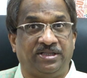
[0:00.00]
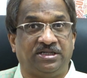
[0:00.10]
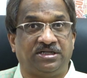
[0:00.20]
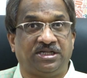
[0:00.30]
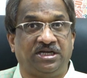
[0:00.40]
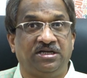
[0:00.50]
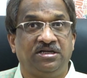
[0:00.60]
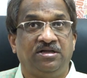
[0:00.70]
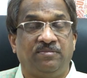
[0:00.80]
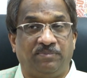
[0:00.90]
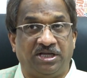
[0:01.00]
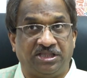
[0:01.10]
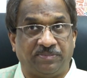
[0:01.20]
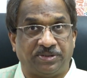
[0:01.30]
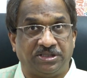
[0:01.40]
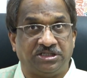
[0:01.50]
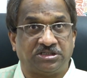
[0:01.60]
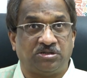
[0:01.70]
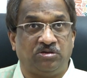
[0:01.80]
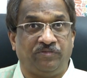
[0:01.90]
ఏంటంటే
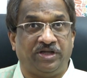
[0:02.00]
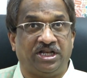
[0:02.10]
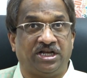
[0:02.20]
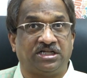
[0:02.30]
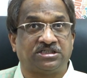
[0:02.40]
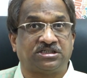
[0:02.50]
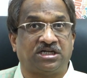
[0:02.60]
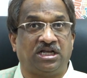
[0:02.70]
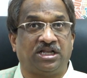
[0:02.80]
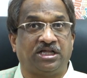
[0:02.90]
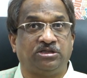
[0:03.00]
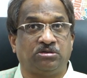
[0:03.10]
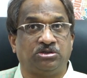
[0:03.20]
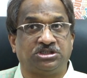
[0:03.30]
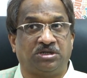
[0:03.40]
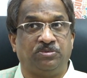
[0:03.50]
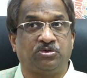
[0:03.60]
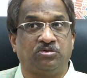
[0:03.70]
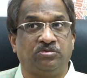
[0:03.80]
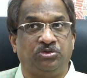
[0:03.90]
మధ్యప్రదేశ్లో వేరే రాష్ట్రాల రైతులు వచ్చి
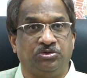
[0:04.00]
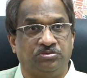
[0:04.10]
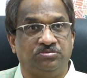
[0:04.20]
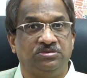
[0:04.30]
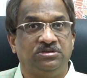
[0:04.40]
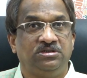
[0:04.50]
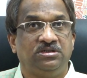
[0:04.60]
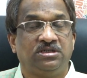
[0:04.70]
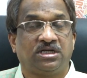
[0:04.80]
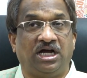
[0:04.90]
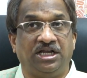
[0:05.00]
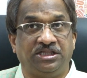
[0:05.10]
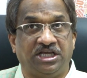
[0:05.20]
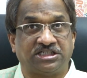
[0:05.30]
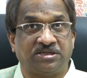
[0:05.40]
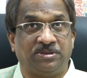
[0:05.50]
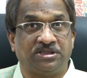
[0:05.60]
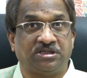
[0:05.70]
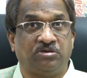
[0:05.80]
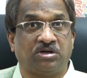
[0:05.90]
అమ్ముకోవద్దు కానీ
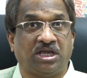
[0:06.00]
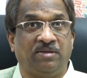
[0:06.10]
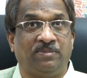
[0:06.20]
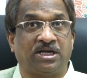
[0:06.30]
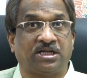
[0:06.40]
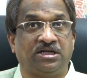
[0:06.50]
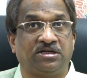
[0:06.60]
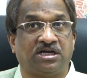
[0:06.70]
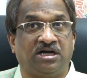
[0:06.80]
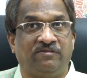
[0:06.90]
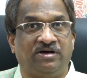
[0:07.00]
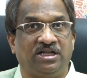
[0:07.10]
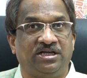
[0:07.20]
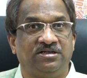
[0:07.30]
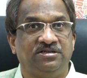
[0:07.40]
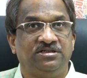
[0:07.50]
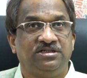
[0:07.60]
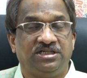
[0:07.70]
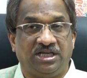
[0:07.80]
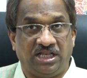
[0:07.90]
దేశమంతా ఒకే మార్కెట్ కావాలి
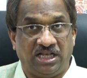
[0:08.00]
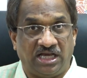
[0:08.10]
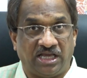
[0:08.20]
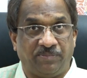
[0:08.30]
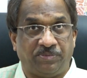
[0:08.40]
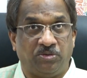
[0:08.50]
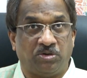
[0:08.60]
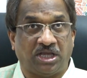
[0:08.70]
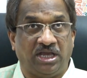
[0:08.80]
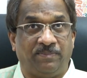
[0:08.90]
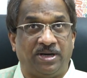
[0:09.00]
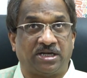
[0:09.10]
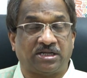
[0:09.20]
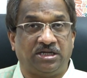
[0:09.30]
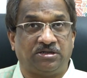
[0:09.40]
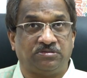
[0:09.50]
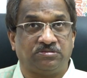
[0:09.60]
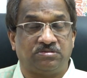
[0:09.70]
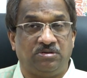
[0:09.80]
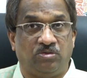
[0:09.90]
ఇలాగే ఇప్పుడు ఒకే మార్కెట్
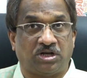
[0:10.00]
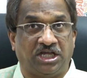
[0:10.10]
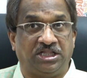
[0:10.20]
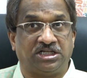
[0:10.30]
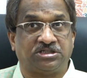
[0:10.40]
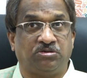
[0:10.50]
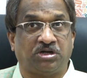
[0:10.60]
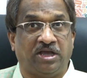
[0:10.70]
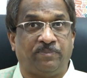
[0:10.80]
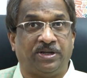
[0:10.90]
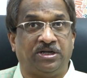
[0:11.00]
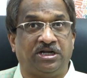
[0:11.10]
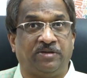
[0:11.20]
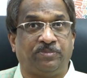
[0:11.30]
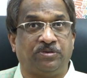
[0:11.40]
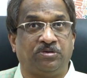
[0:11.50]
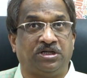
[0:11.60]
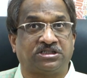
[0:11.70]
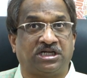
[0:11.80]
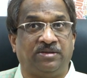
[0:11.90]
ఒకే దేశం ఒకే పన్ను అన్నప్పుడు
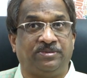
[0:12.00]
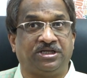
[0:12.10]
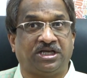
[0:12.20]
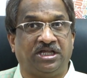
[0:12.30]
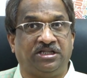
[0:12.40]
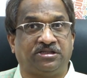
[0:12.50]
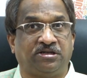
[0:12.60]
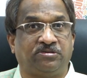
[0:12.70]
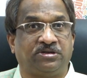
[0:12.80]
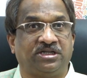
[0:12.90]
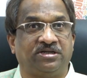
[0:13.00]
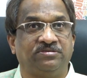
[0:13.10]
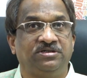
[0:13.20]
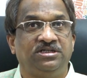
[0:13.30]
కూడా చాలామంది కేరింతలు కొట్టారు